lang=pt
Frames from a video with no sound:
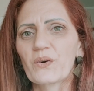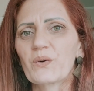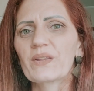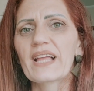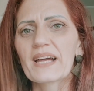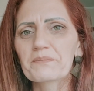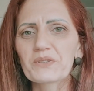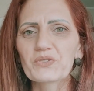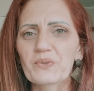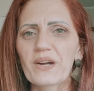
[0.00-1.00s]
Olá
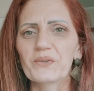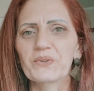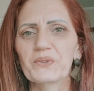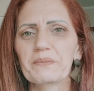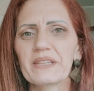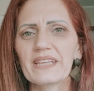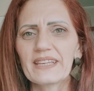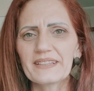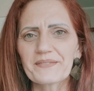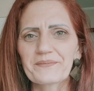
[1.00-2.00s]
pessoal, tudo
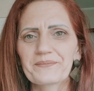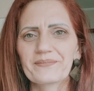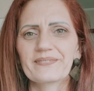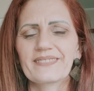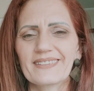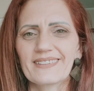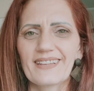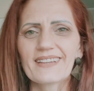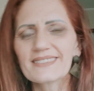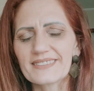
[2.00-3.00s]
bem?
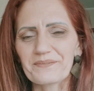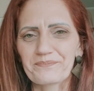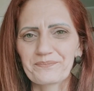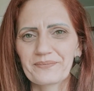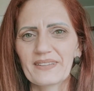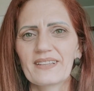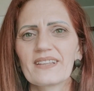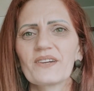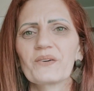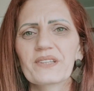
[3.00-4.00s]
E aí?
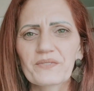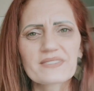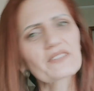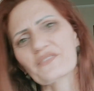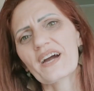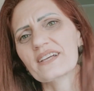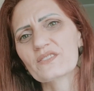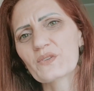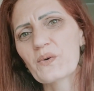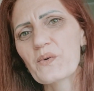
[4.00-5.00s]
O que você
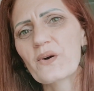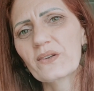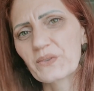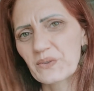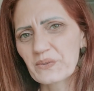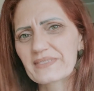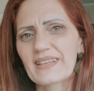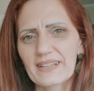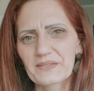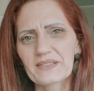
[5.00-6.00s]
faz com o óleo
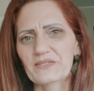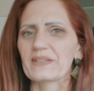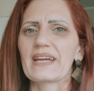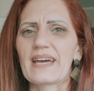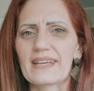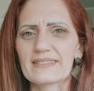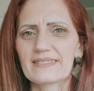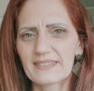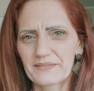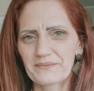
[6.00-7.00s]
usado da sua
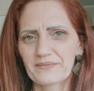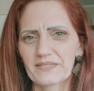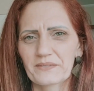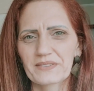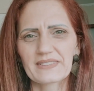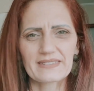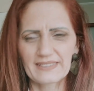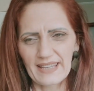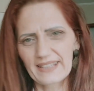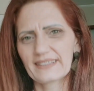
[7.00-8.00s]
casa? Você
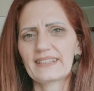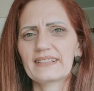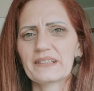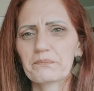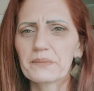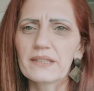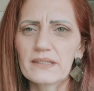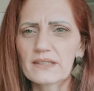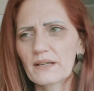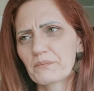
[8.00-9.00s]
descarta ele no
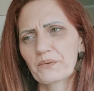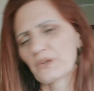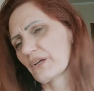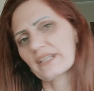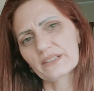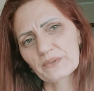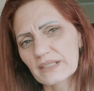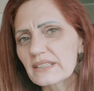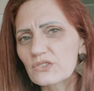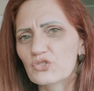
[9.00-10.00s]
pia, coloca ele no
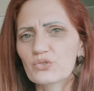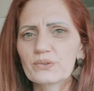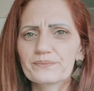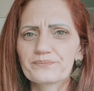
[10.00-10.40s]
lixo?